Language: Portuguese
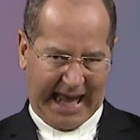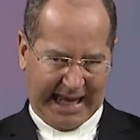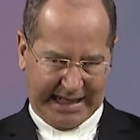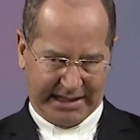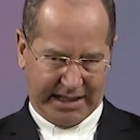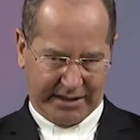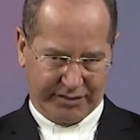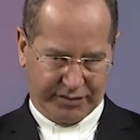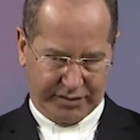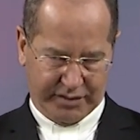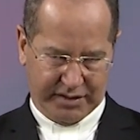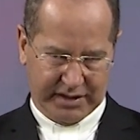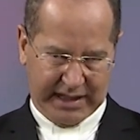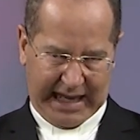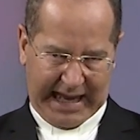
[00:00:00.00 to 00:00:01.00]
E
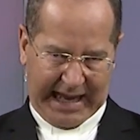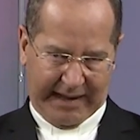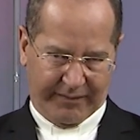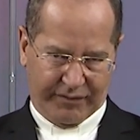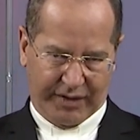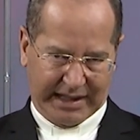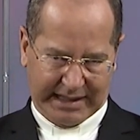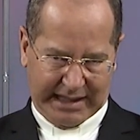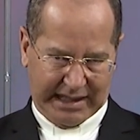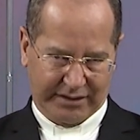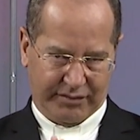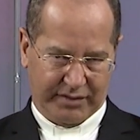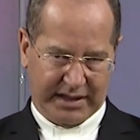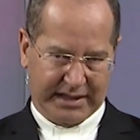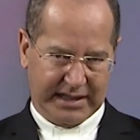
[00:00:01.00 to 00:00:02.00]
Jesus, no
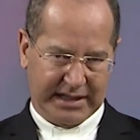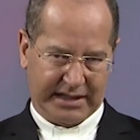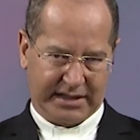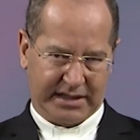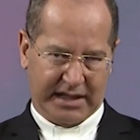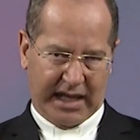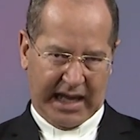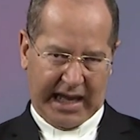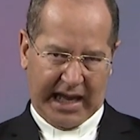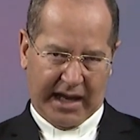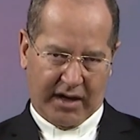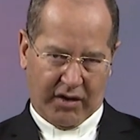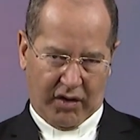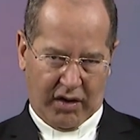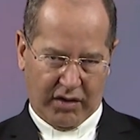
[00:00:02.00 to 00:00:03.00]
entanto, lhe diz:
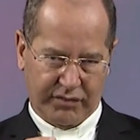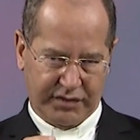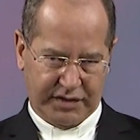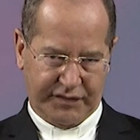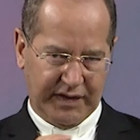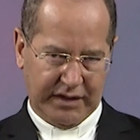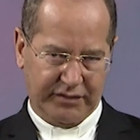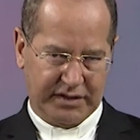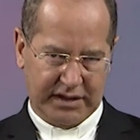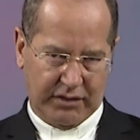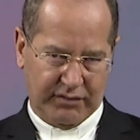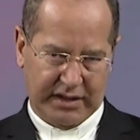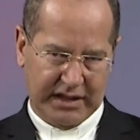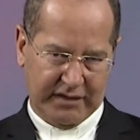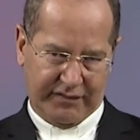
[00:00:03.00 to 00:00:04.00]
Logo os filhos
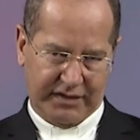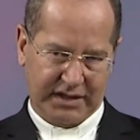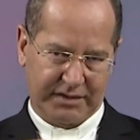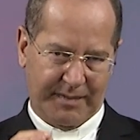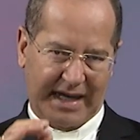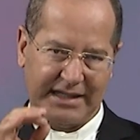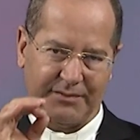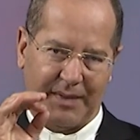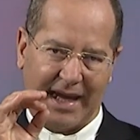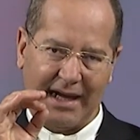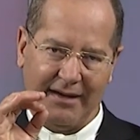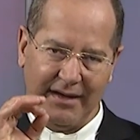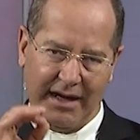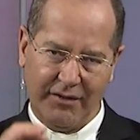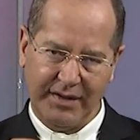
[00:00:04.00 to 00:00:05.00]
são livres, mas
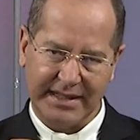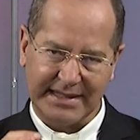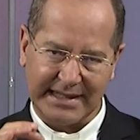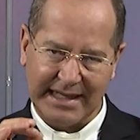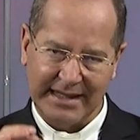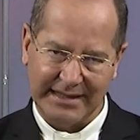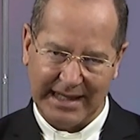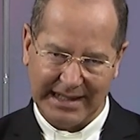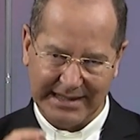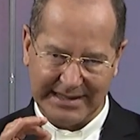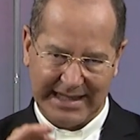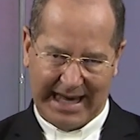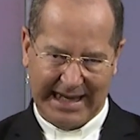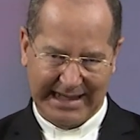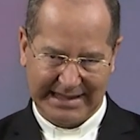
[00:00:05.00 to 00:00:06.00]
para não
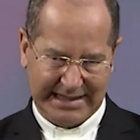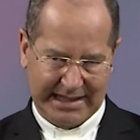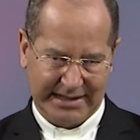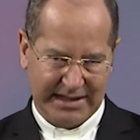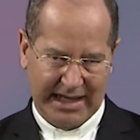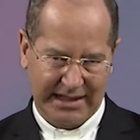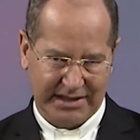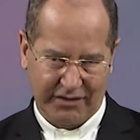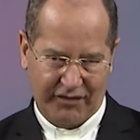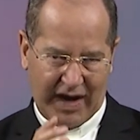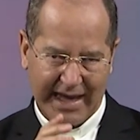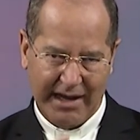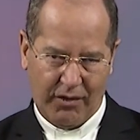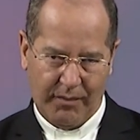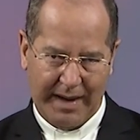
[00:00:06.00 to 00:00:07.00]
escandalizar essa gente,
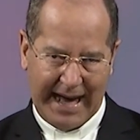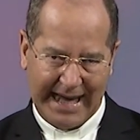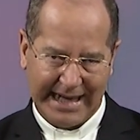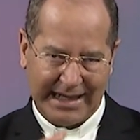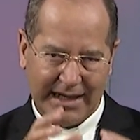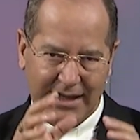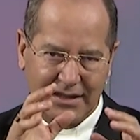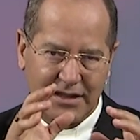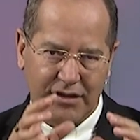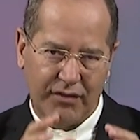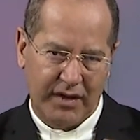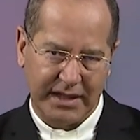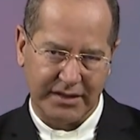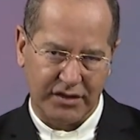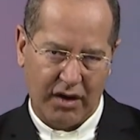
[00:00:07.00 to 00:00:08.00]
vai ao mar, lança
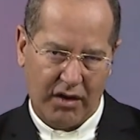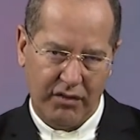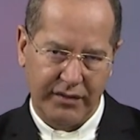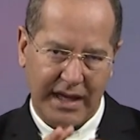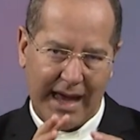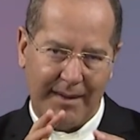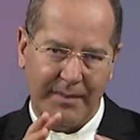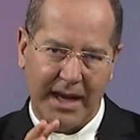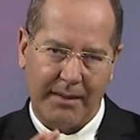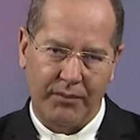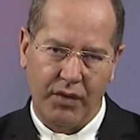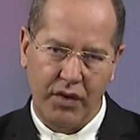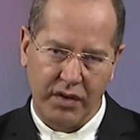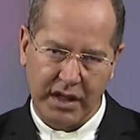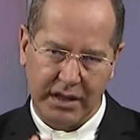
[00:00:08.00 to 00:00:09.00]
o anzol e abre a
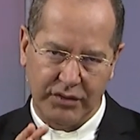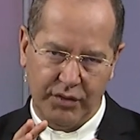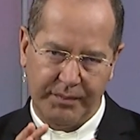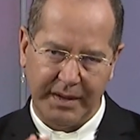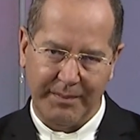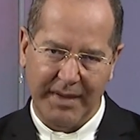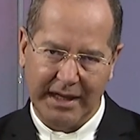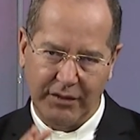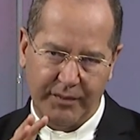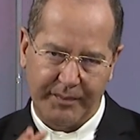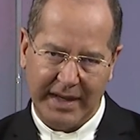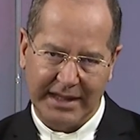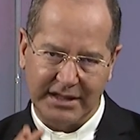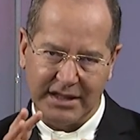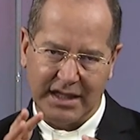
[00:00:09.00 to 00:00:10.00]
boca do primeiro
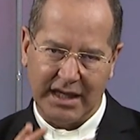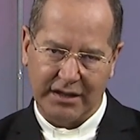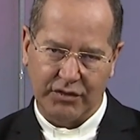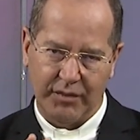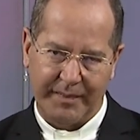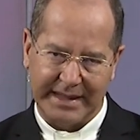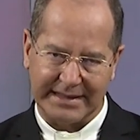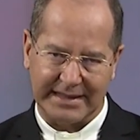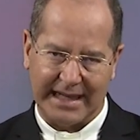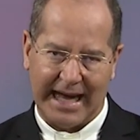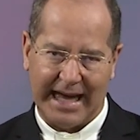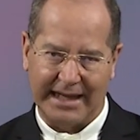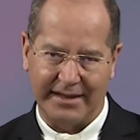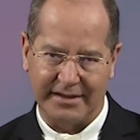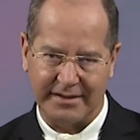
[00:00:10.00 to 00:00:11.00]
peixe que tu
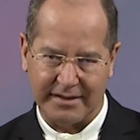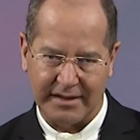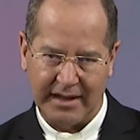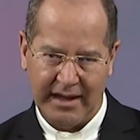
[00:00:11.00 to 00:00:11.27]
pescares.